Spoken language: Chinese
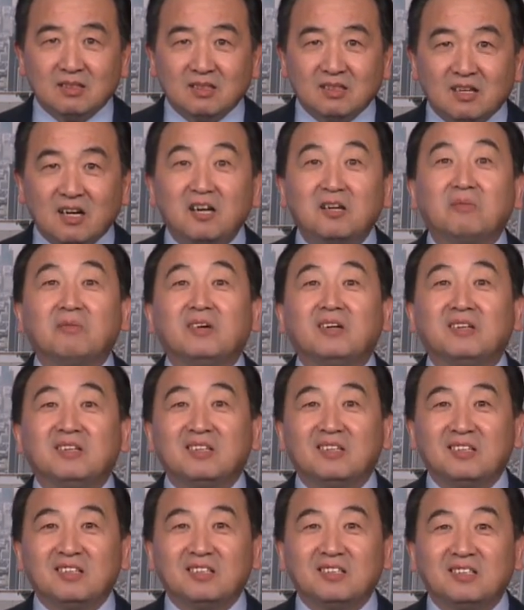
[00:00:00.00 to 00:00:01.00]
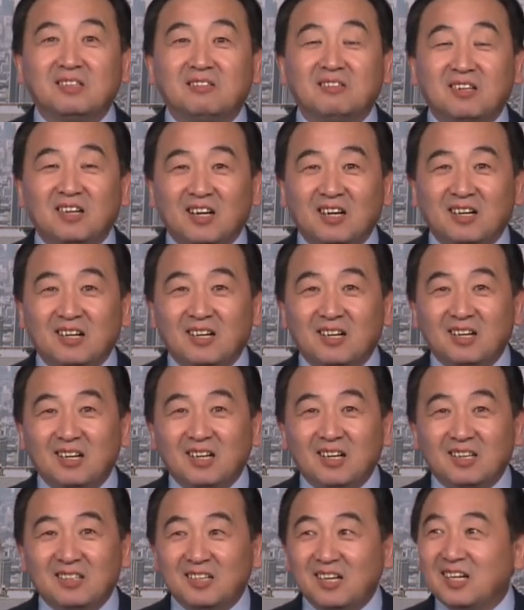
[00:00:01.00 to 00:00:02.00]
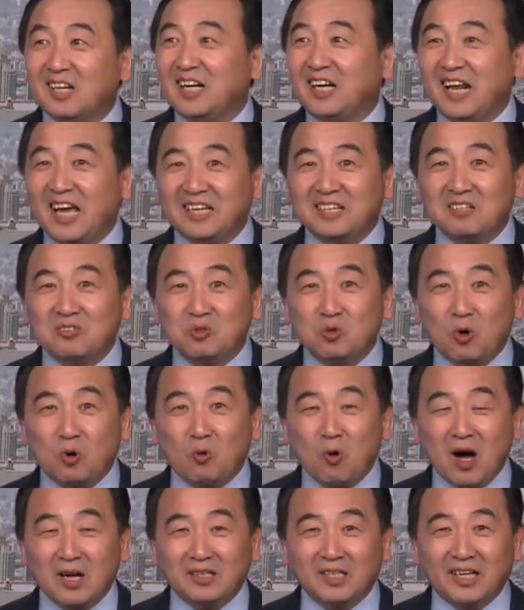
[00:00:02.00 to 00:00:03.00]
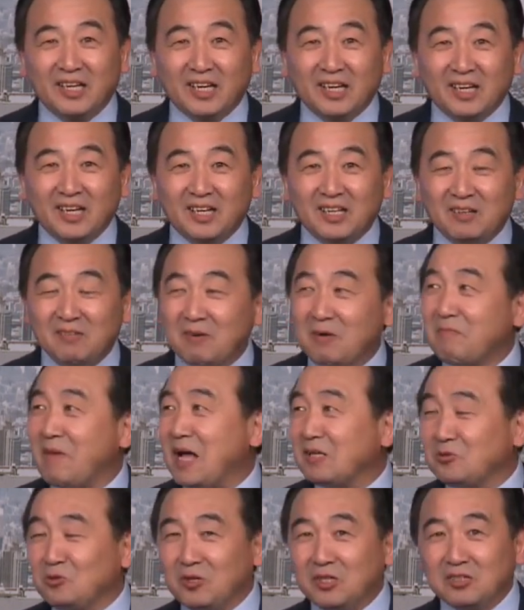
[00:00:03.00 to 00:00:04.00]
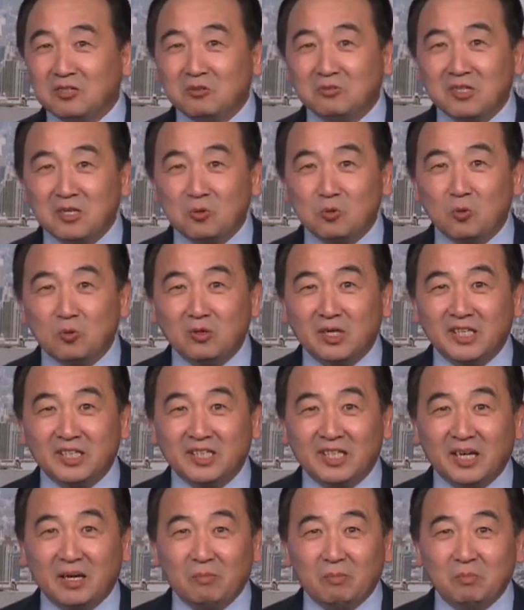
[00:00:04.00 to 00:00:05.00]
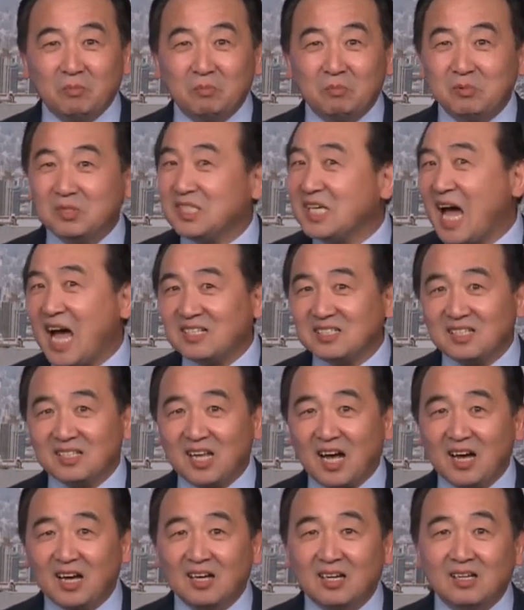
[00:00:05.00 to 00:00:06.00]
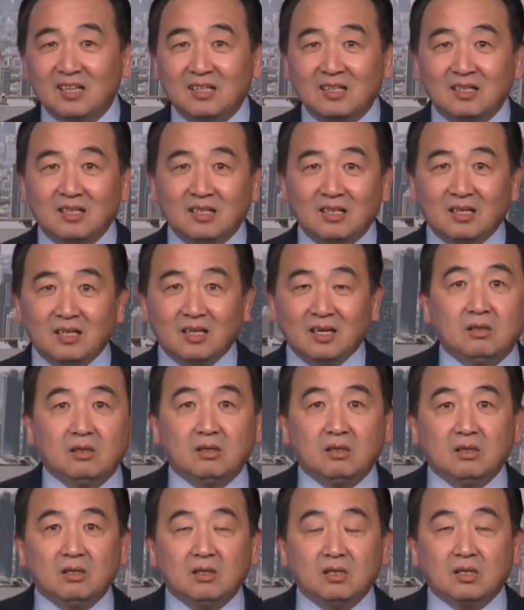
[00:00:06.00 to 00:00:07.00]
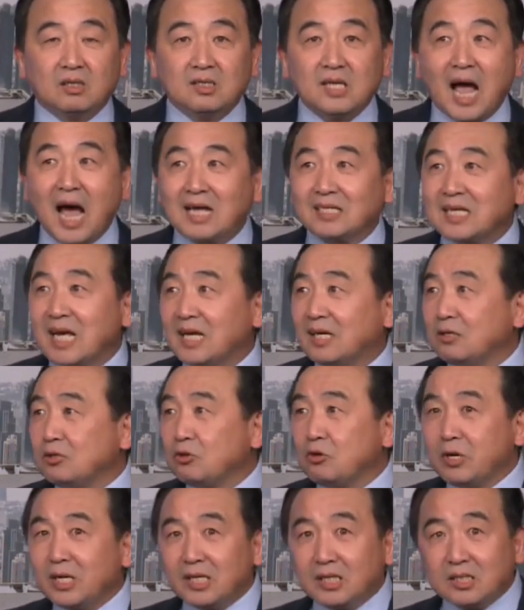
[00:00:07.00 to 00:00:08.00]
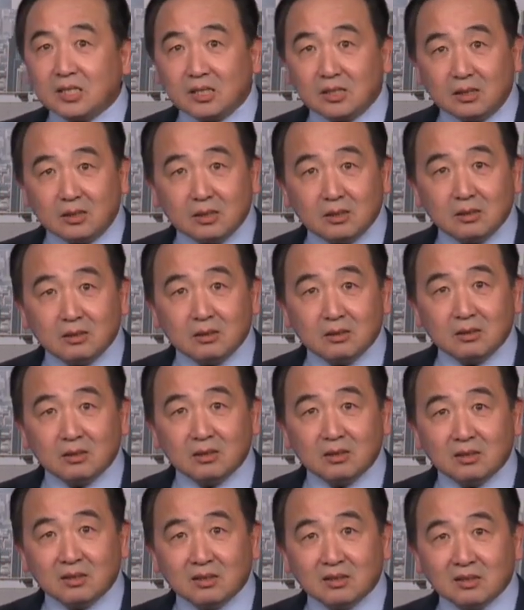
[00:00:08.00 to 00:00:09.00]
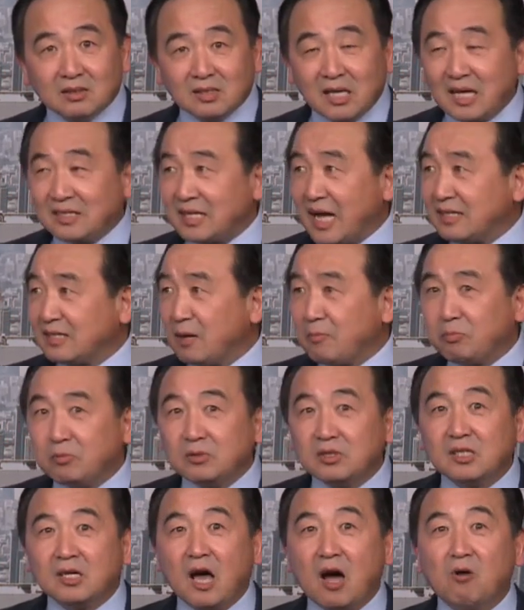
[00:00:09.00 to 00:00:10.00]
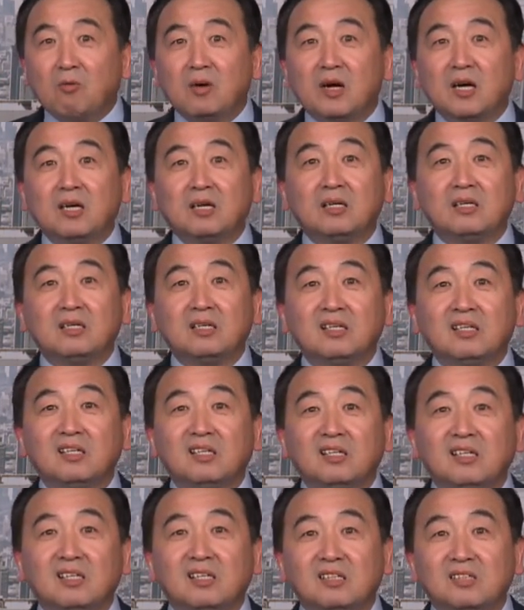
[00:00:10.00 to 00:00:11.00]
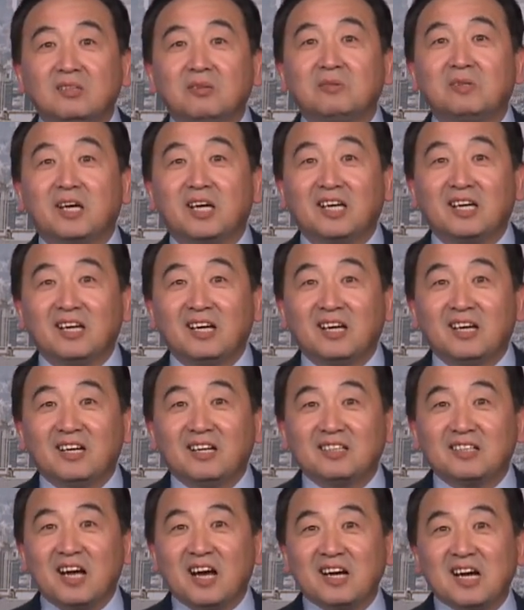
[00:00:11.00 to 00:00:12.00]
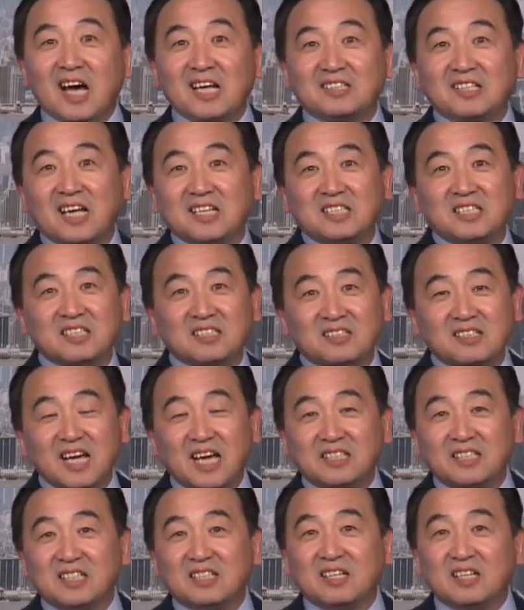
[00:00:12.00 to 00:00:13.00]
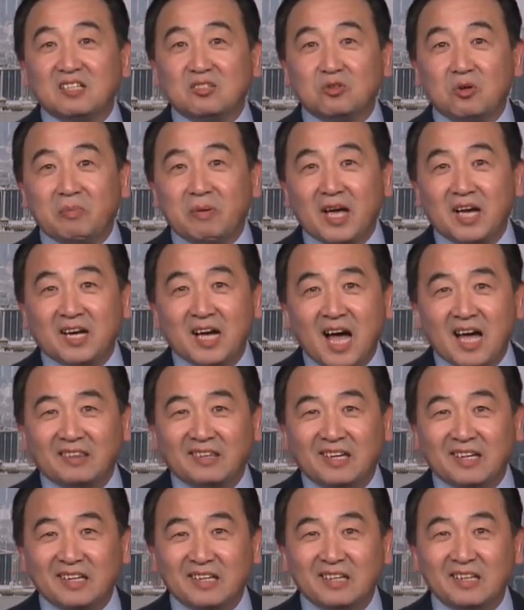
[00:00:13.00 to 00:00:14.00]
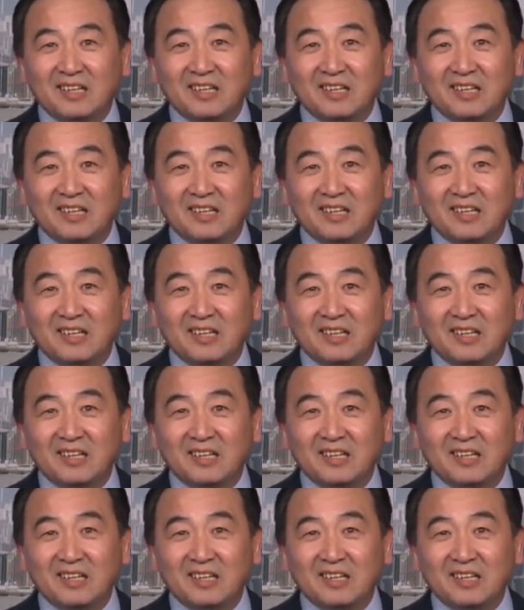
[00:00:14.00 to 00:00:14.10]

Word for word: 哼，是不是？那李莲英做皇帝，把把女人都弄宫里去，不掐死他。他在瑞士，他难道不知道吗？对不对？他看咱《今日典籍》可以随便看嘞，